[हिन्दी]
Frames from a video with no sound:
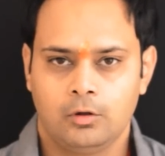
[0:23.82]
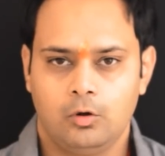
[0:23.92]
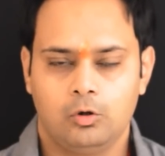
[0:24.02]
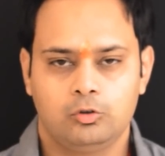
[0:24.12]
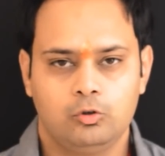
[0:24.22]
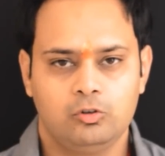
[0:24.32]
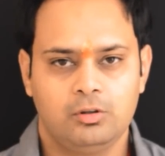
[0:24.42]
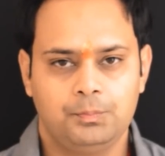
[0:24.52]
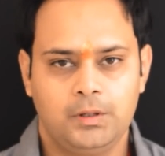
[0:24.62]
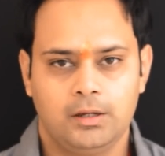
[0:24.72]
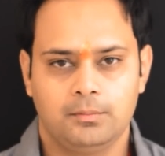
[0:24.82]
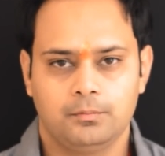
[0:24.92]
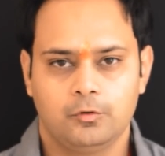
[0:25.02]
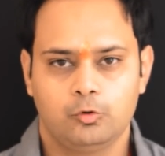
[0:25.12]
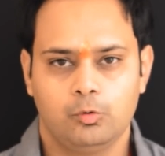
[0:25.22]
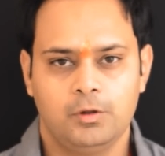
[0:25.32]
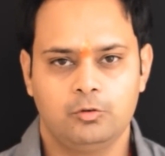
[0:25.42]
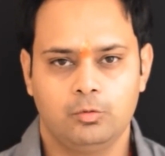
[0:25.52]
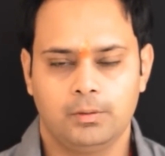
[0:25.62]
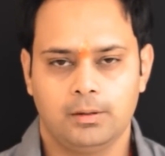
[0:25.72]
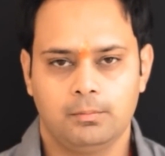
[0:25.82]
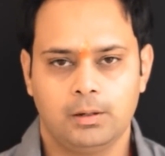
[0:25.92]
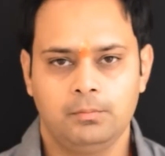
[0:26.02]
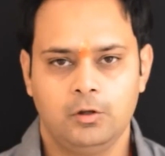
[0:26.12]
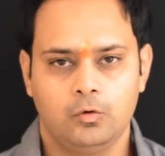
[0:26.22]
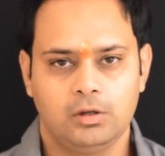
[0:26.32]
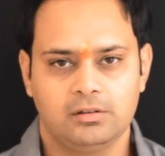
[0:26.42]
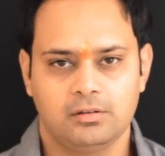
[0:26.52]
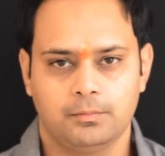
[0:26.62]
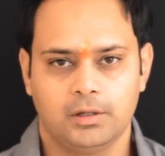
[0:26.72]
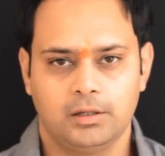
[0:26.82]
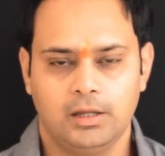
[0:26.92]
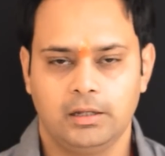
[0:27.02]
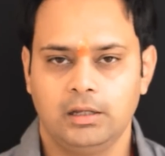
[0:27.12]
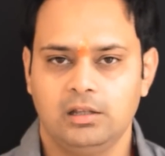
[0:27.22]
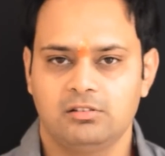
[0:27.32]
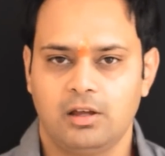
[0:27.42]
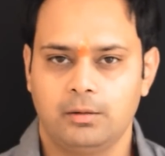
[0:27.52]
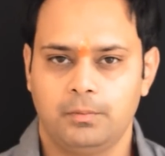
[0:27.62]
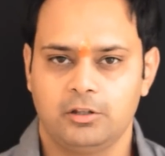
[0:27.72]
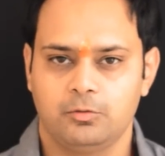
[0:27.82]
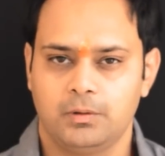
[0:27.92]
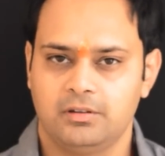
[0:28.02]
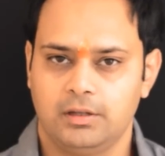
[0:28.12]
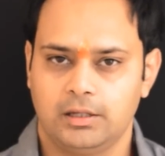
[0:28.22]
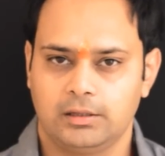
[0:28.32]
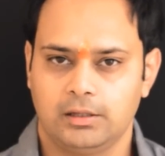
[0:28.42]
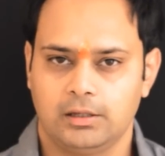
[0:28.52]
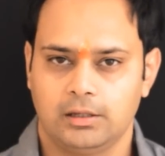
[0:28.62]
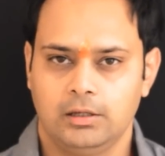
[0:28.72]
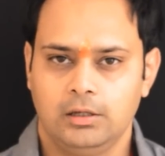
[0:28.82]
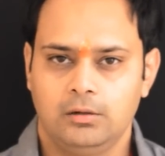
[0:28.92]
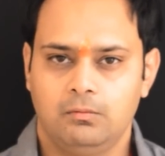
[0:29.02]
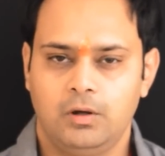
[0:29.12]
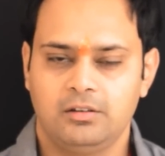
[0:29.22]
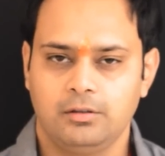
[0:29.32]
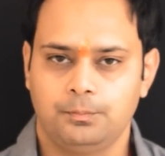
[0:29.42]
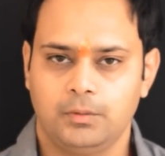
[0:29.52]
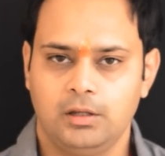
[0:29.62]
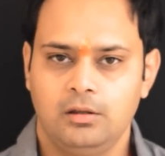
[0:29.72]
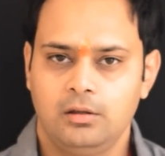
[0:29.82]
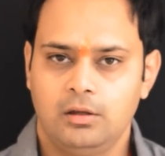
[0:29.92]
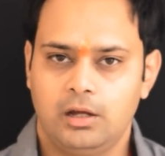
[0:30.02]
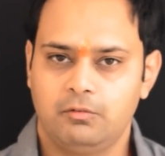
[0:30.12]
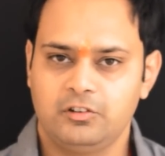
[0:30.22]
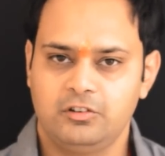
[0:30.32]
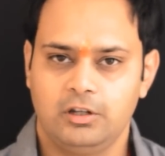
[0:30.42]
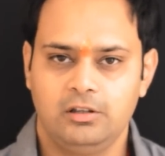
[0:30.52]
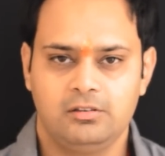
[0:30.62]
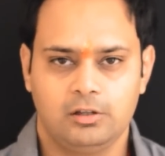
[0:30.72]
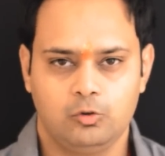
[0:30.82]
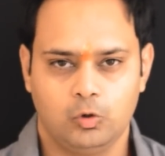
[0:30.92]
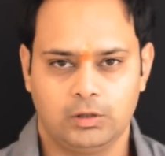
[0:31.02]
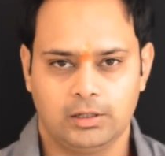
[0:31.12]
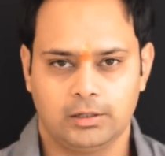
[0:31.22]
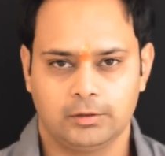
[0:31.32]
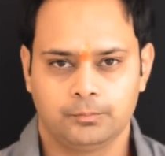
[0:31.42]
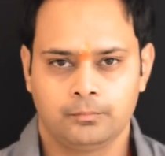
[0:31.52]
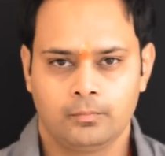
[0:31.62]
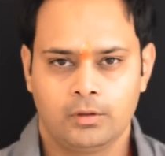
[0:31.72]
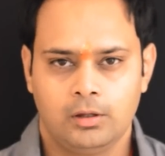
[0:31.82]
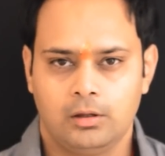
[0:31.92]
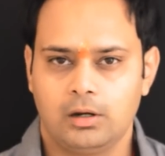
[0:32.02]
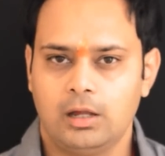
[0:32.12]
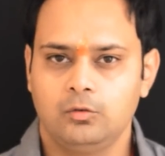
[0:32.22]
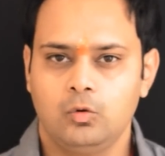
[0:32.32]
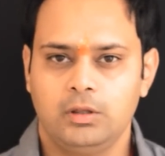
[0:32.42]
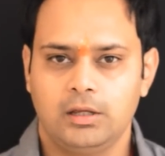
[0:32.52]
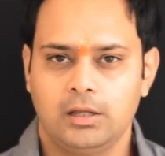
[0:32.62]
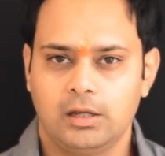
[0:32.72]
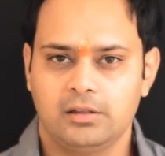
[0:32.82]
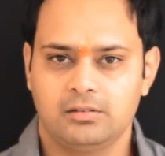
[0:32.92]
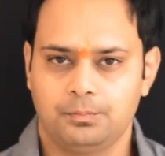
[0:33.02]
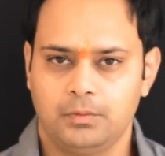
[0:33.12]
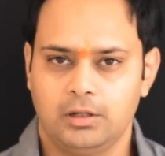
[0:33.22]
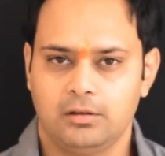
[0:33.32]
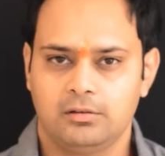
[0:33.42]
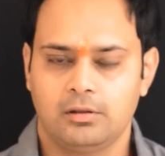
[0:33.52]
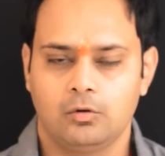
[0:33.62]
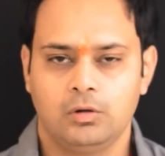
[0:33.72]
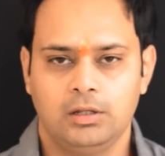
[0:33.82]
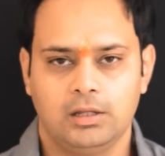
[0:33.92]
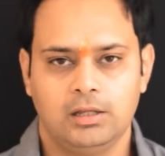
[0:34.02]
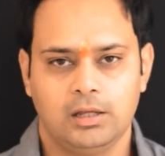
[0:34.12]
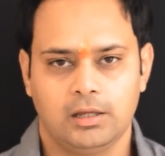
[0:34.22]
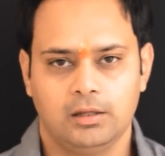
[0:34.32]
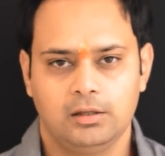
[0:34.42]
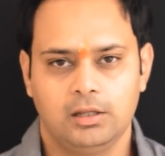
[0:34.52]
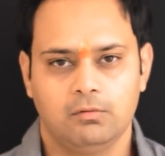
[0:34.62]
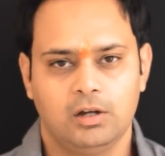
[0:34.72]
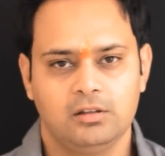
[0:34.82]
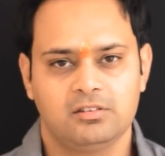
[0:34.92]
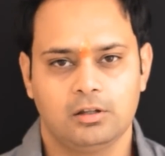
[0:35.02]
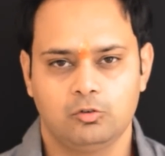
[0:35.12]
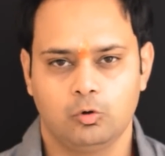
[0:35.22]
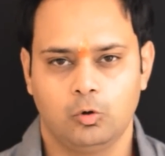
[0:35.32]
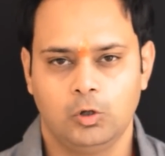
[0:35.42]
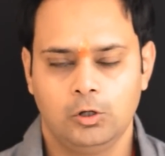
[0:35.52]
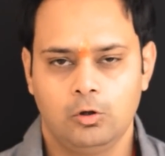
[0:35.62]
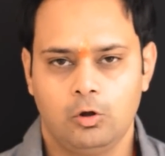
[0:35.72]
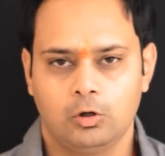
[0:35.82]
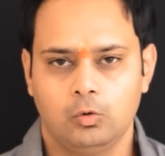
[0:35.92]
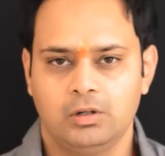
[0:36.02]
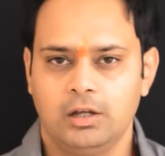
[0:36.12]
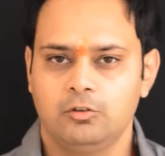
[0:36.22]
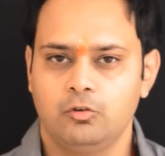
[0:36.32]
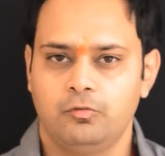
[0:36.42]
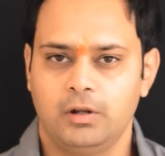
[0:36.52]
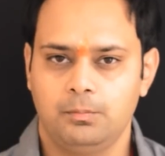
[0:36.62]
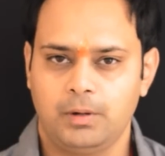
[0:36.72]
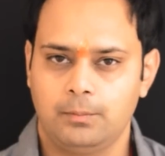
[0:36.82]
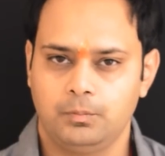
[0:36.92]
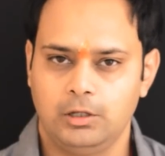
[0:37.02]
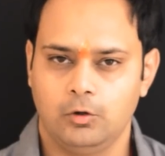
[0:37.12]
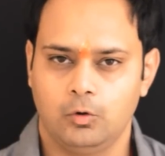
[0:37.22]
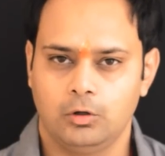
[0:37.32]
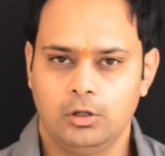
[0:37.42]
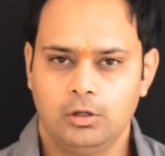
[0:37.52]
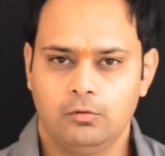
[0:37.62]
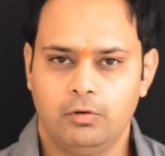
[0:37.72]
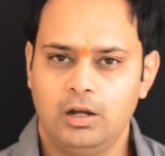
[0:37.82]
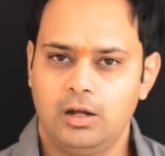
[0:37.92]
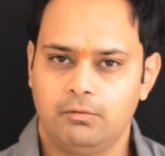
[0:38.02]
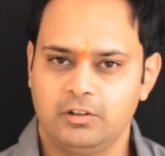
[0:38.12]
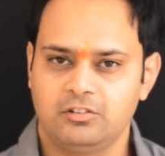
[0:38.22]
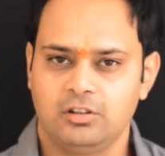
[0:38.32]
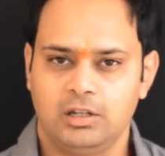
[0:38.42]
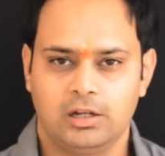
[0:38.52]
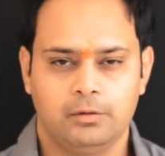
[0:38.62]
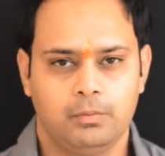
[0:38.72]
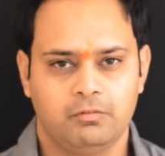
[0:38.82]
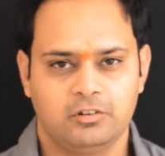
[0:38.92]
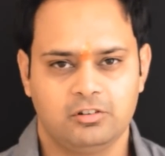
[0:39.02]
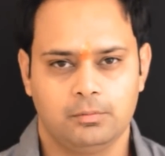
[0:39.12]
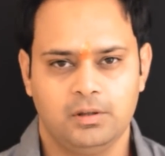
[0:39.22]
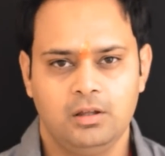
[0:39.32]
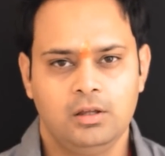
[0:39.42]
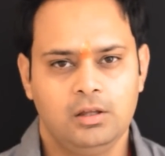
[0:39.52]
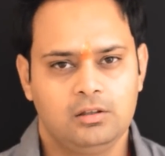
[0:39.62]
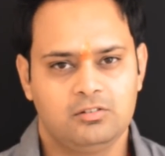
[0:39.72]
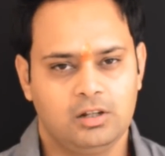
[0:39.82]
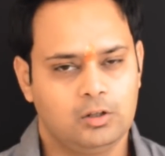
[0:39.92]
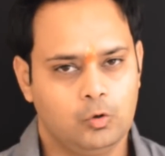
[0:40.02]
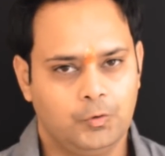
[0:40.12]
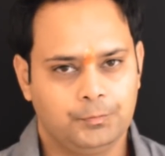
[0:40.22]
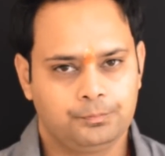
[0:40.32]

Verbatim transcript: और जो सपने हम सुबह सुबह ब्रह्म योग के समय यानी कि चार पाँच बजे देखते हैं वह सपने अवश्य ही सच होते हैं रात को देखे गए सपने ज़रूरी नहीं है कि वह सच हो और उनका जो फल प्राप्ति हो वह अवश्य निकट भविष्य में जल्द हो